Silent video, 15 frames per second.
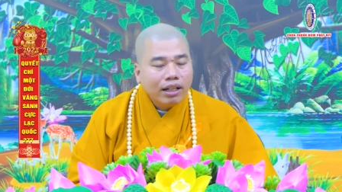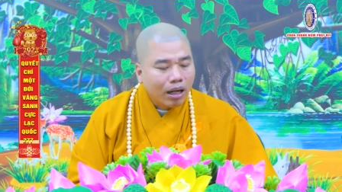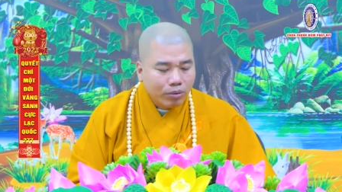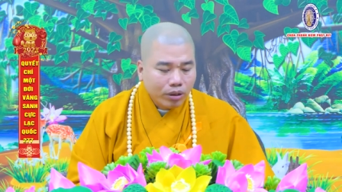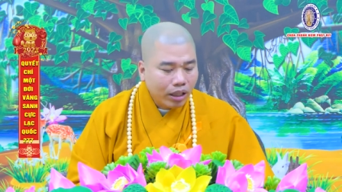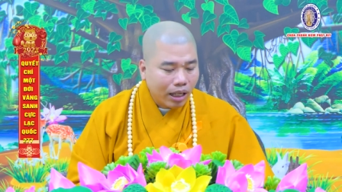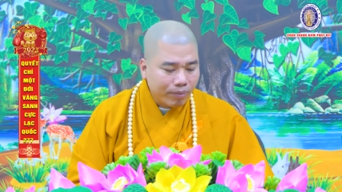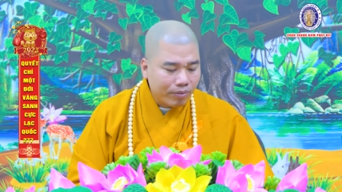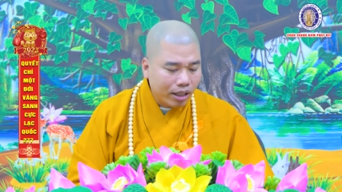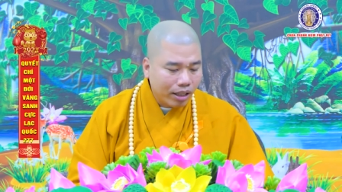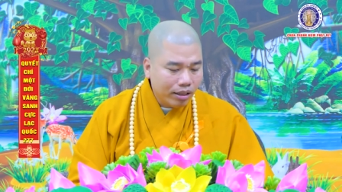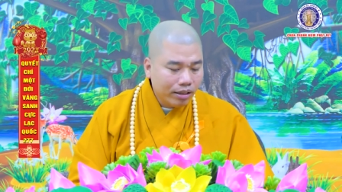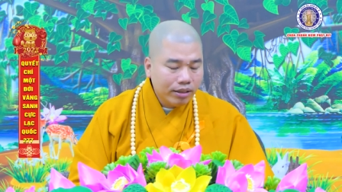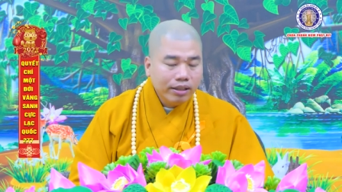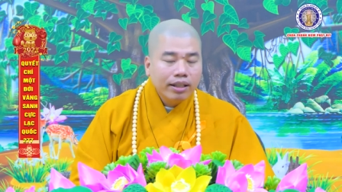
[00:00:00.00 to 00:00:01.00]
không có làm
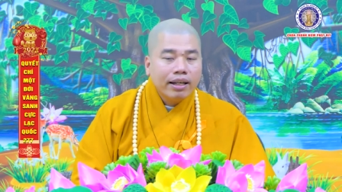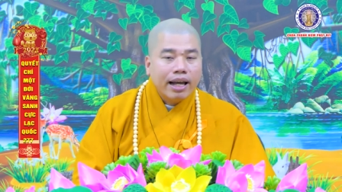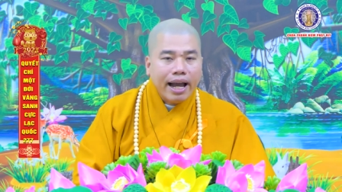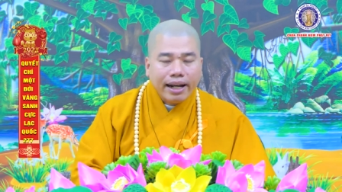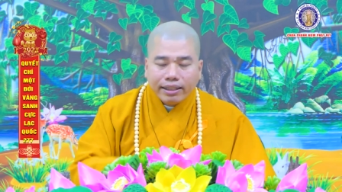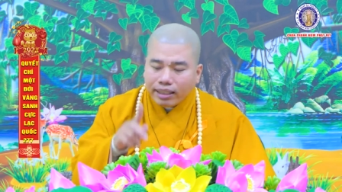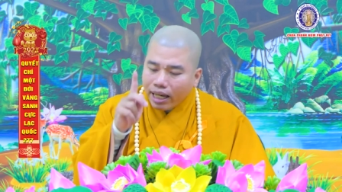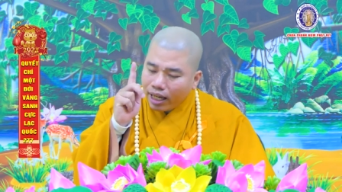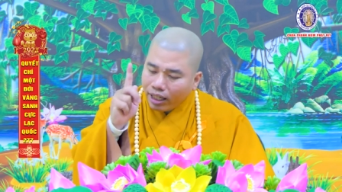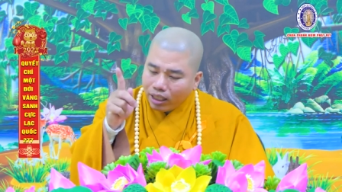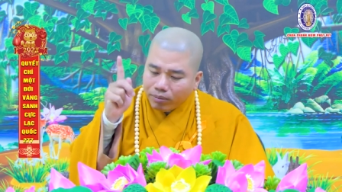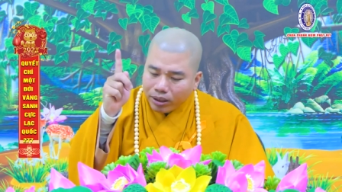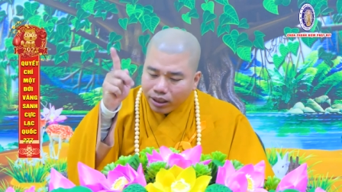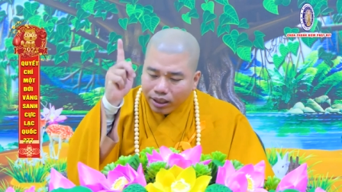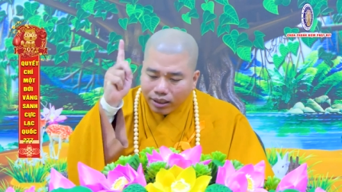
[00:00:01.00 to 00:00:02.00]
gì ăn
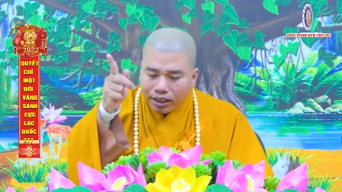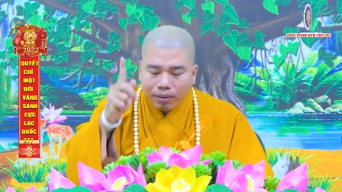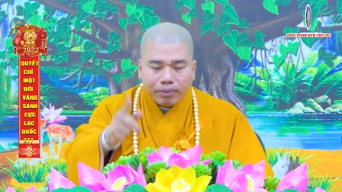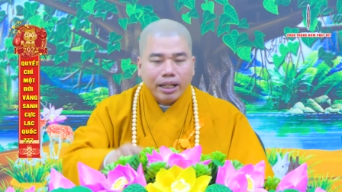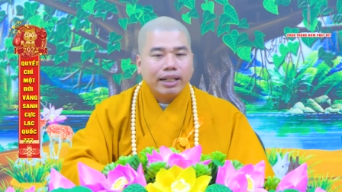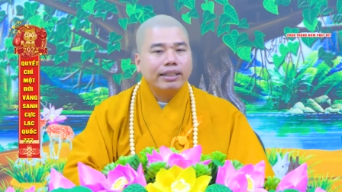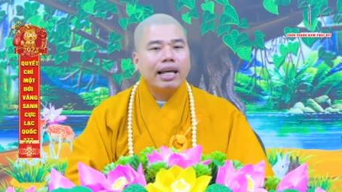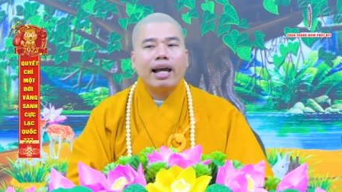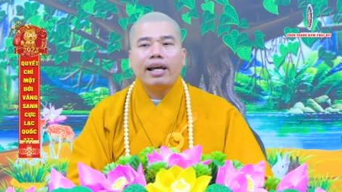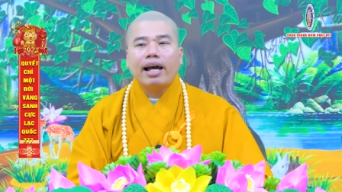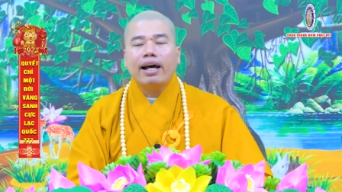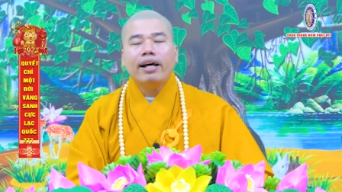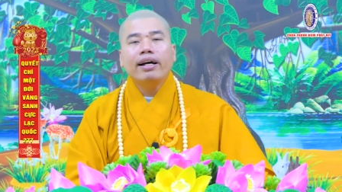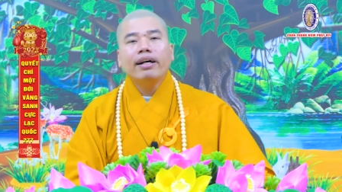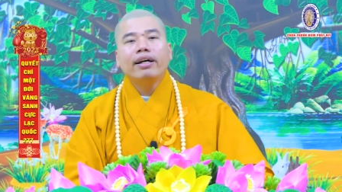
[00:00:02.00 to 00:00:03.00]
chay là mình duy trì mình ăn chay
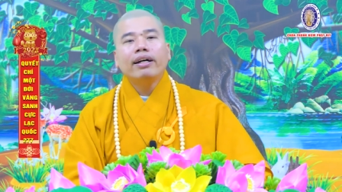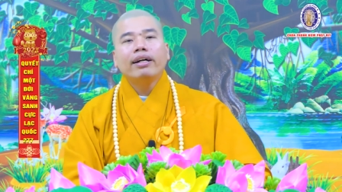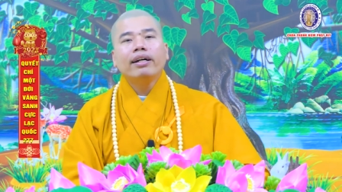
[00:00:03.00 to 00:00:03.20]
à,